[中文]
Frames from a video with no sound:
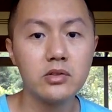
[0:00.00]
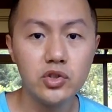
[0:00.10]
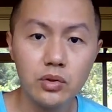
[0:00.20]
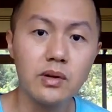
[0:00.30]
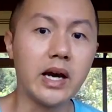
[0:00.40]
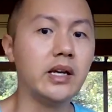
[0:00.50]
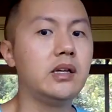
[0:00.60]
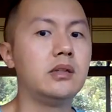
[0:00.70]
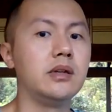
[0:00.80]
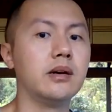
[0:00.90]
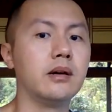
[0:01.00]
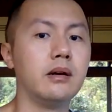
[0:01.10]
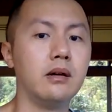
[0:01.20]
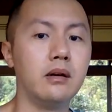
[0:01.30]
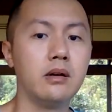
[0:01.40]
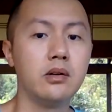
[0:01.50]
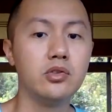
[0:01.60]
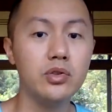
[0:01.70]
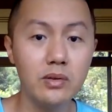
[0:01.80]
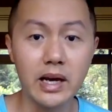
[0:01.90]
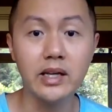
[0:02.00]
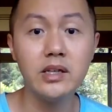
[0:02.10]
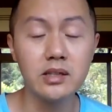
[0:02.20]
就来疫情，就来疫